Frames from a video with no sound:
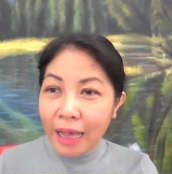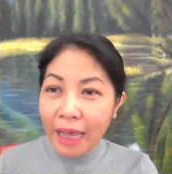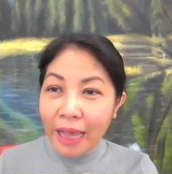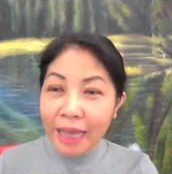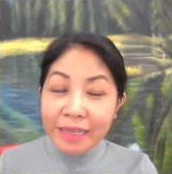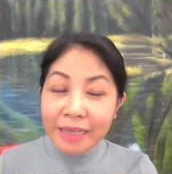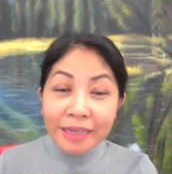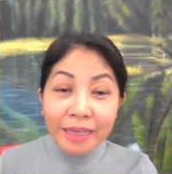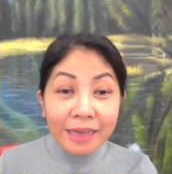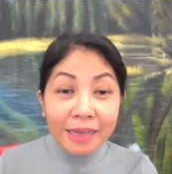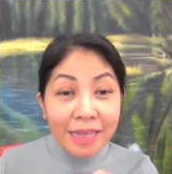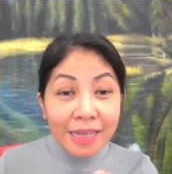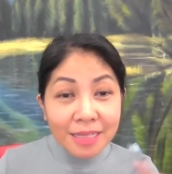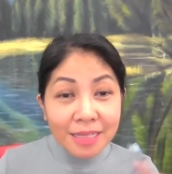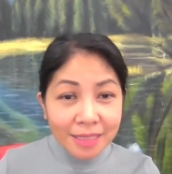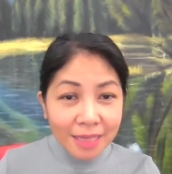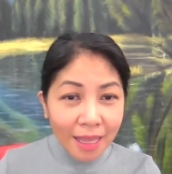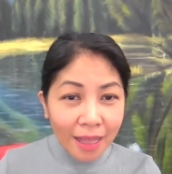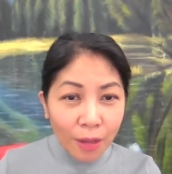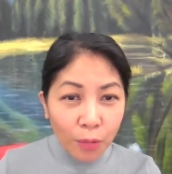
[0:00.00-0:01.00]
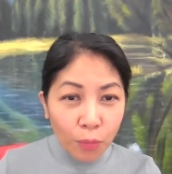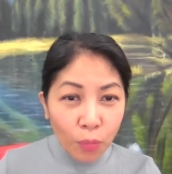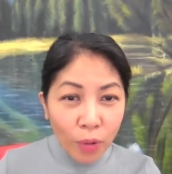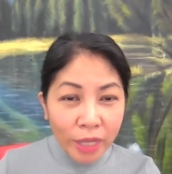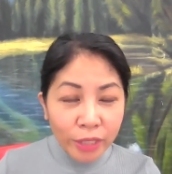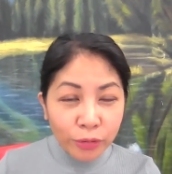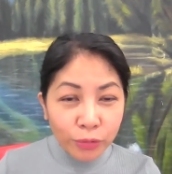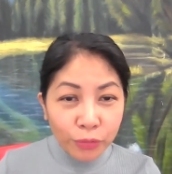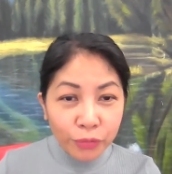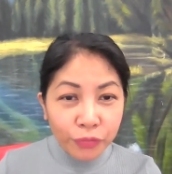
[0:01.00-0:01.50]
Annalisa
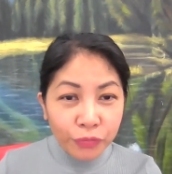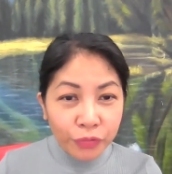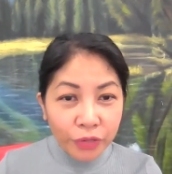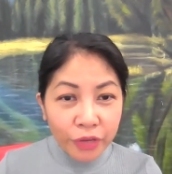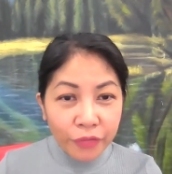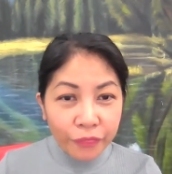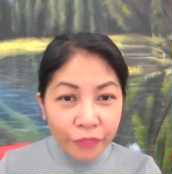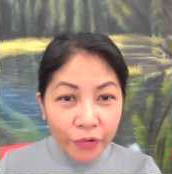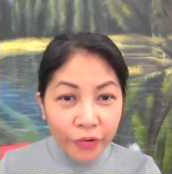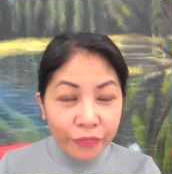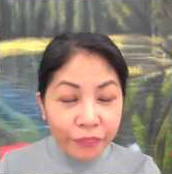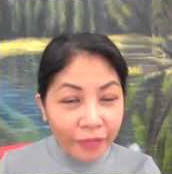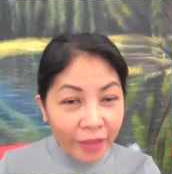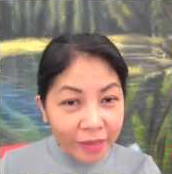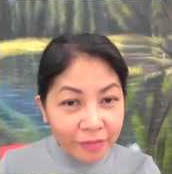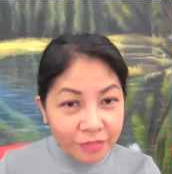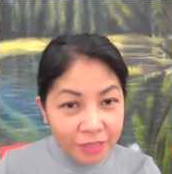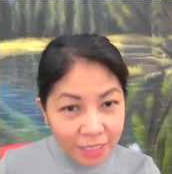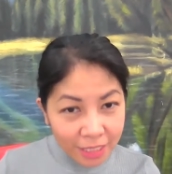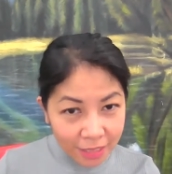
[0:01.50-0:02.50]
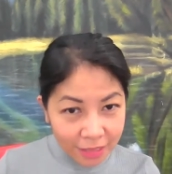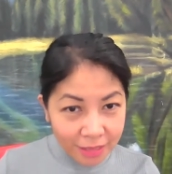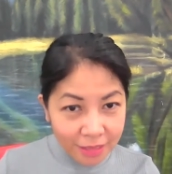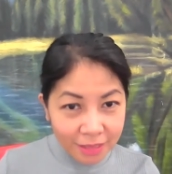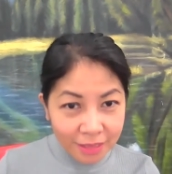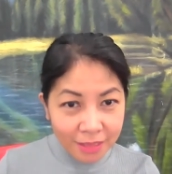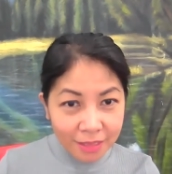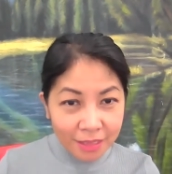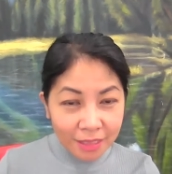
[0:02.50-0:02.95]
123456.